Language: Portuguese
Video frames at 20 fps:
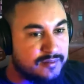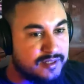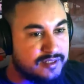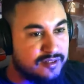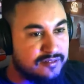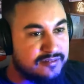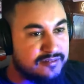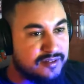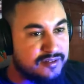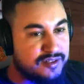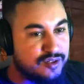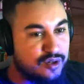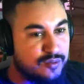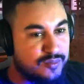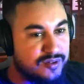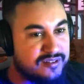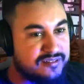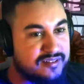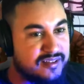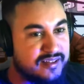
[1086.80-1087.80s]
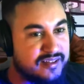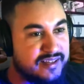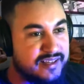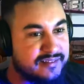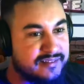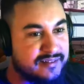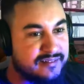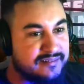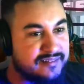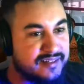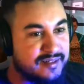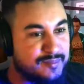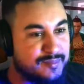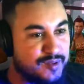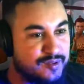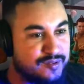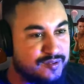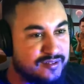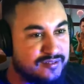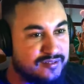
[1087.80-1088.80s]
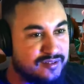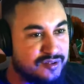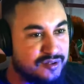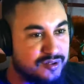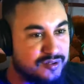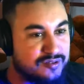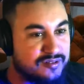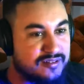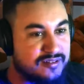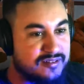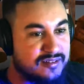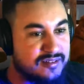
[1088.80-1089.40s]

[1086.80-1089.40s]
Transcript: ter uma noção de como que seria em terceira pessoa esse jogo. Meu